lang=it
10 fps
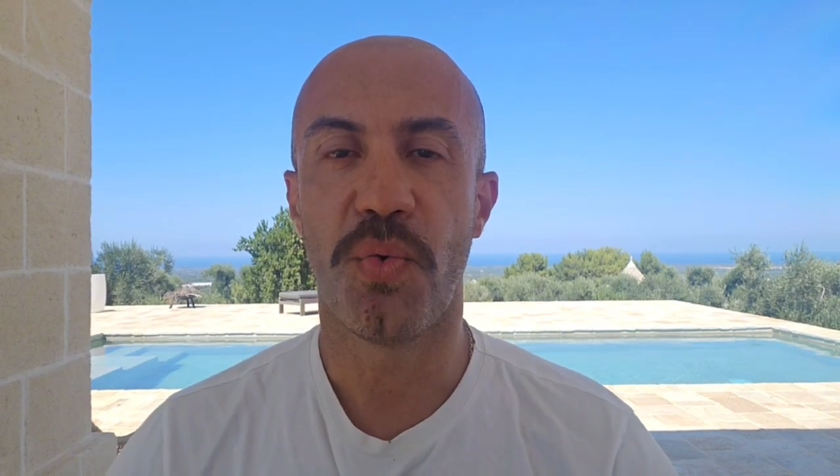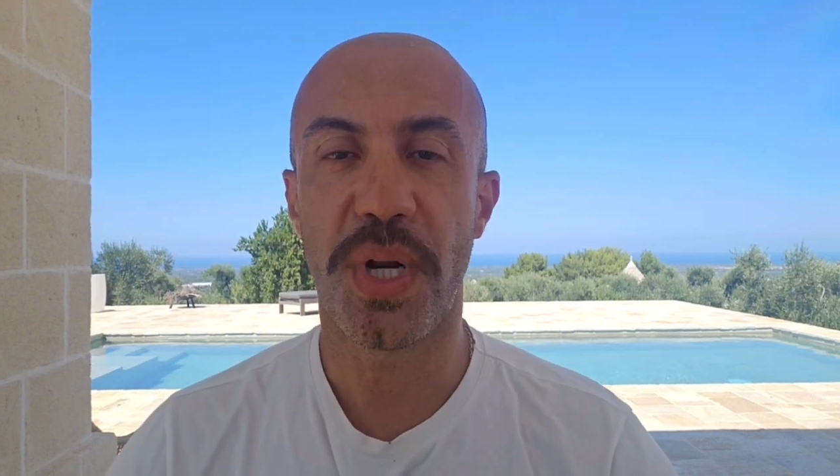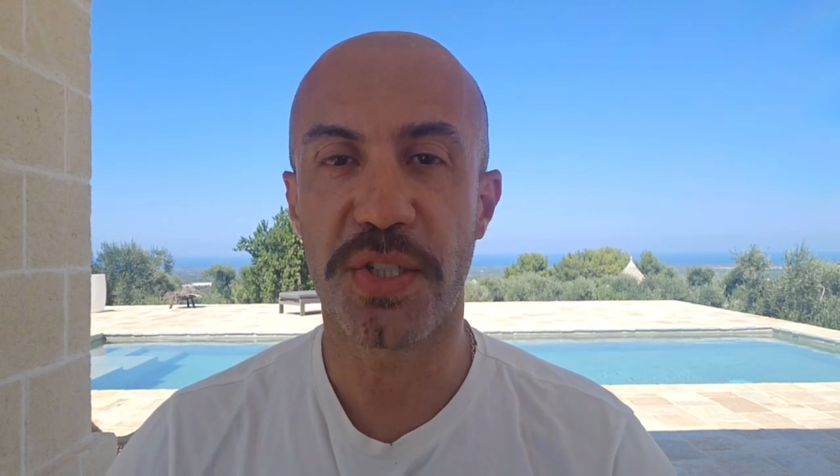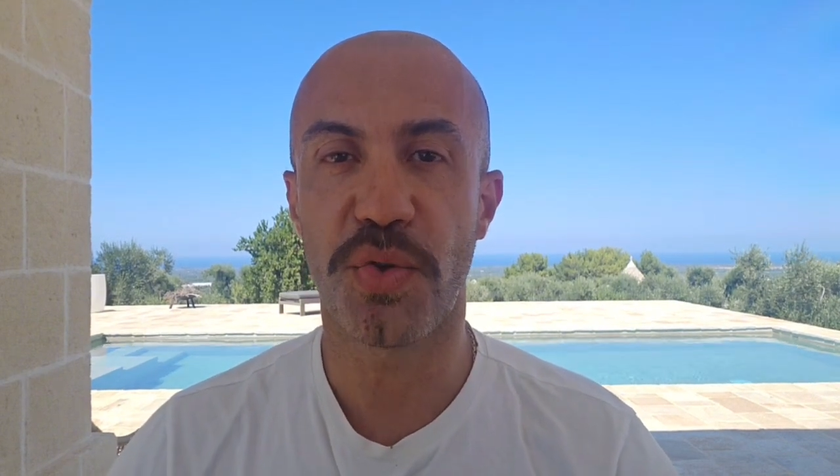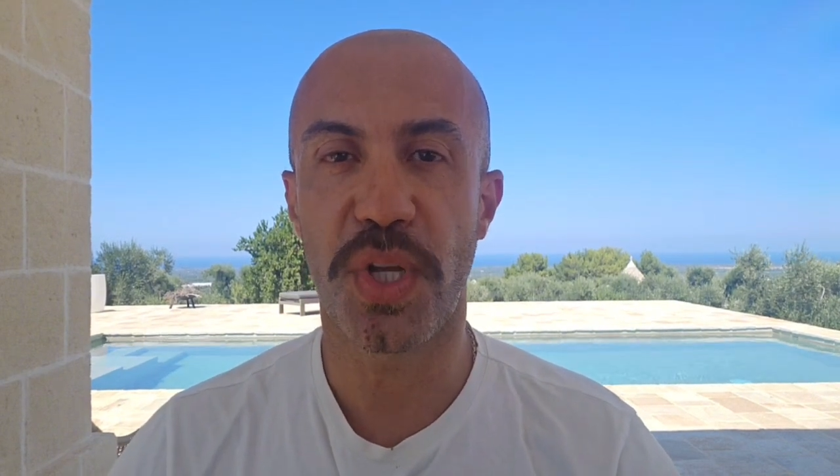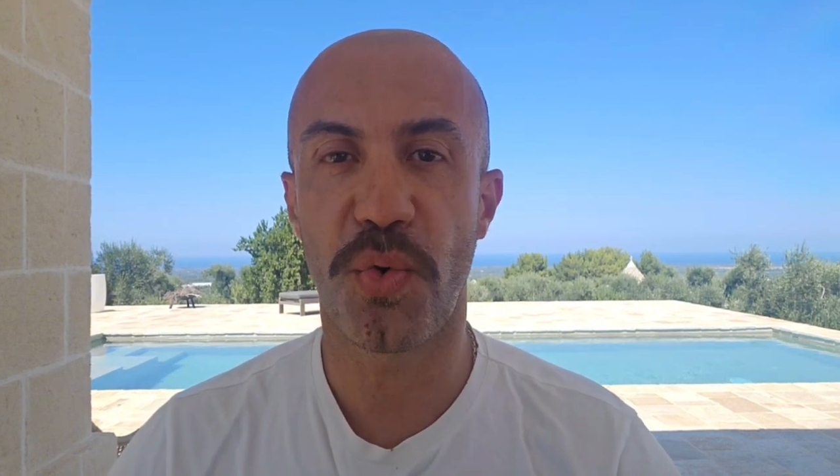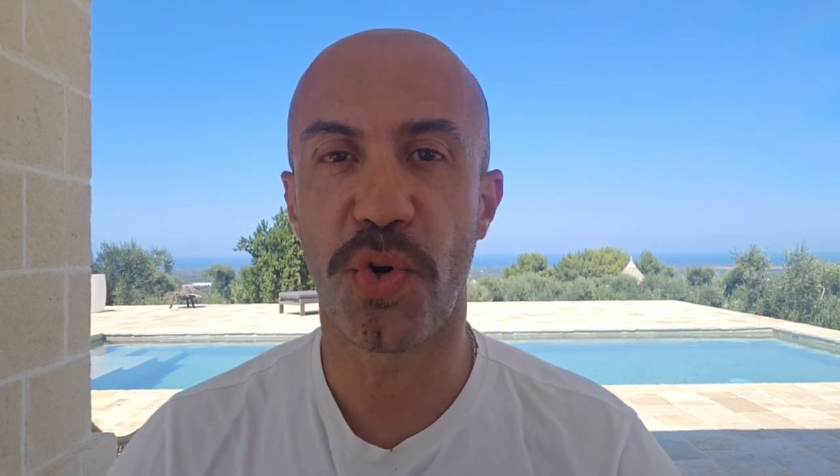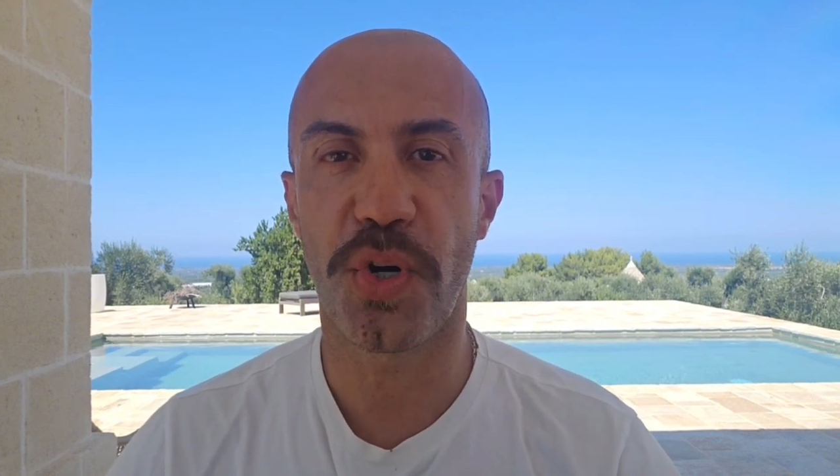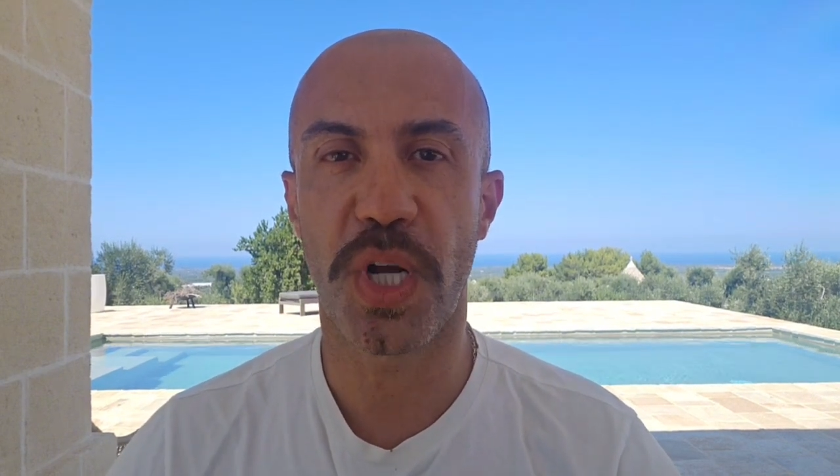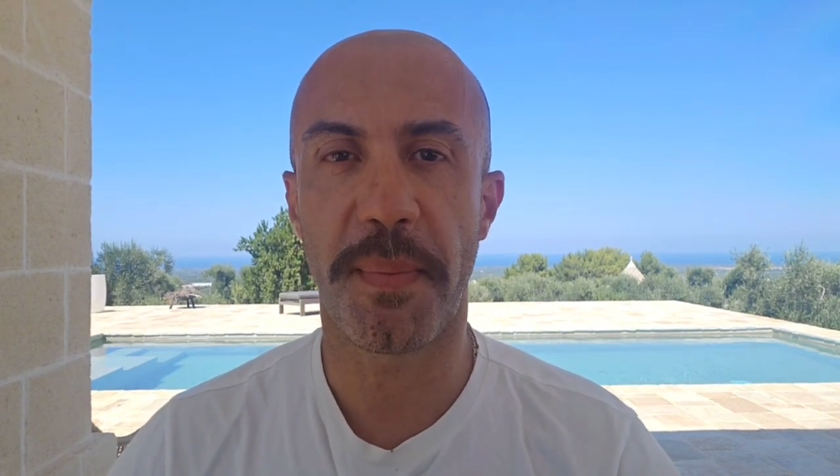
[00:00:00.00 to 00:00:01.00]
un acido
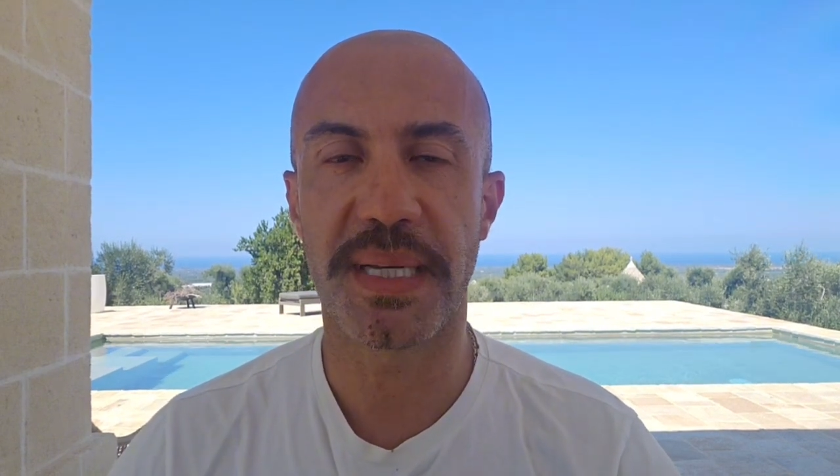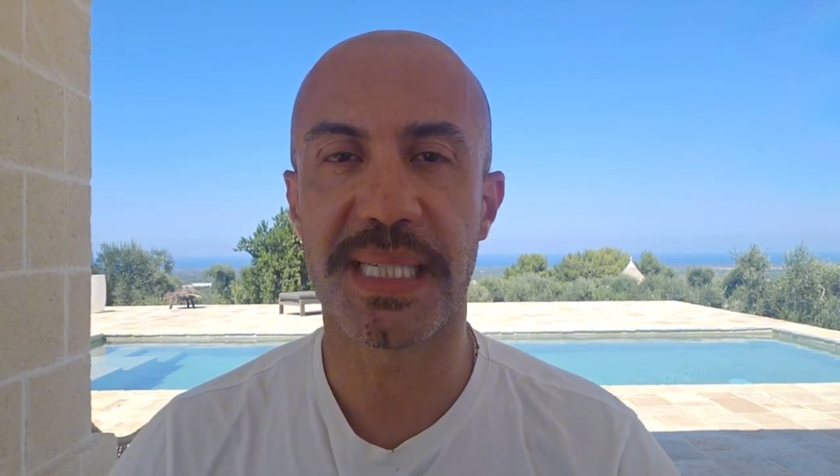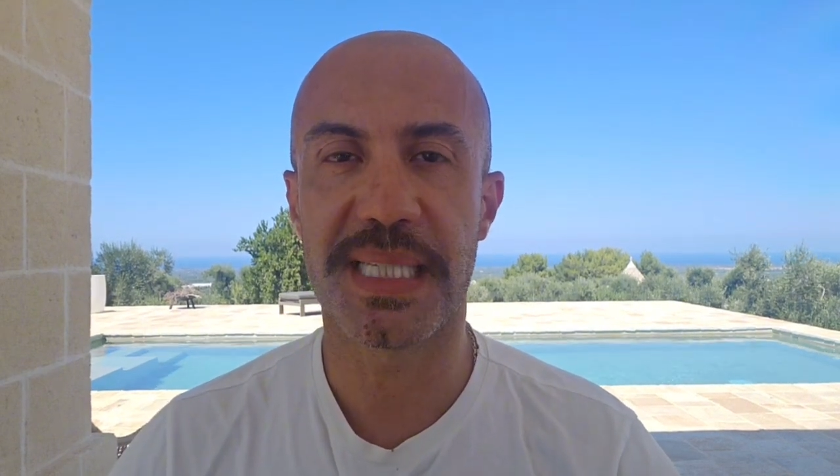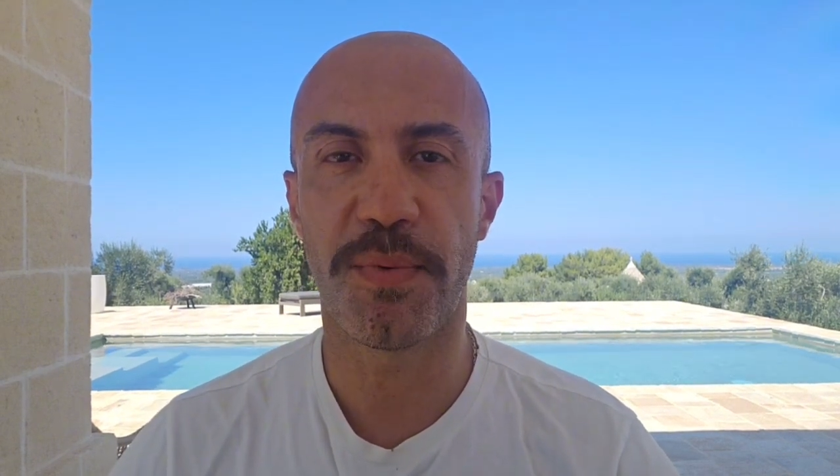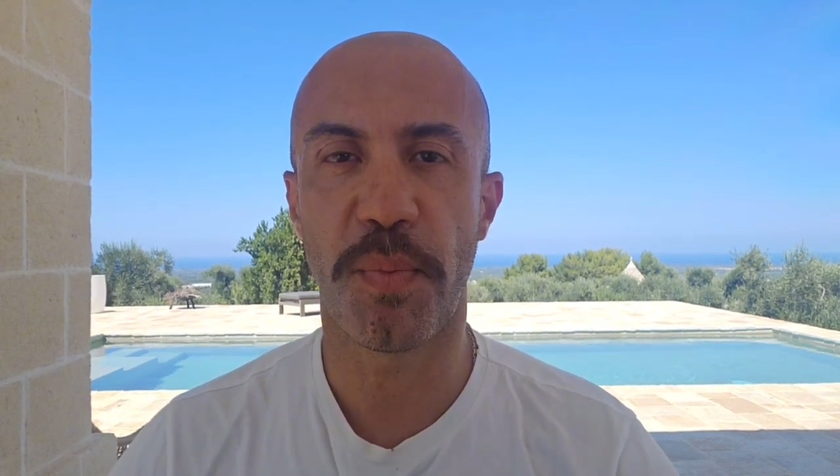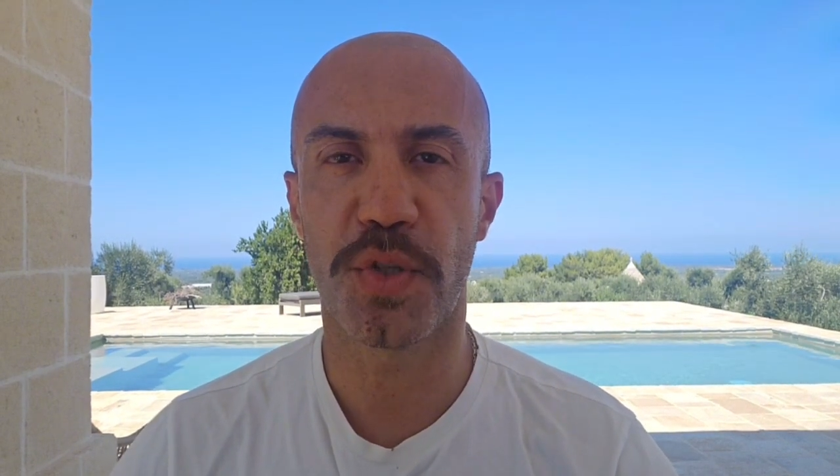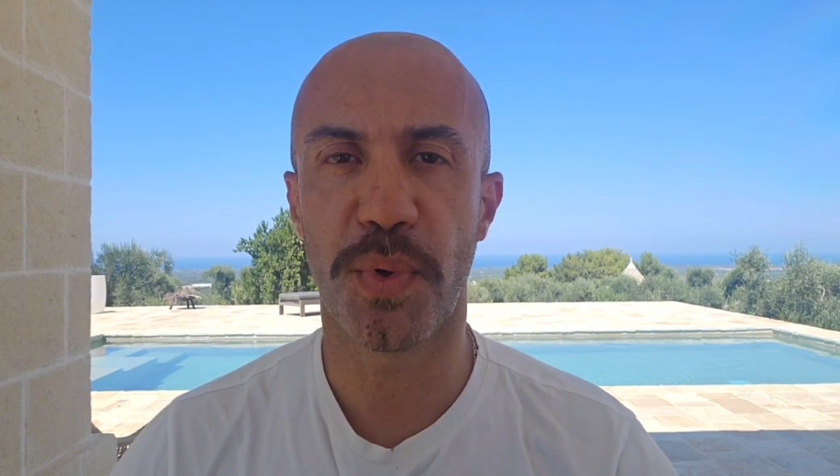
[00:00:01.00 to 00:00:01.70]
ialuronico a bassissimo peso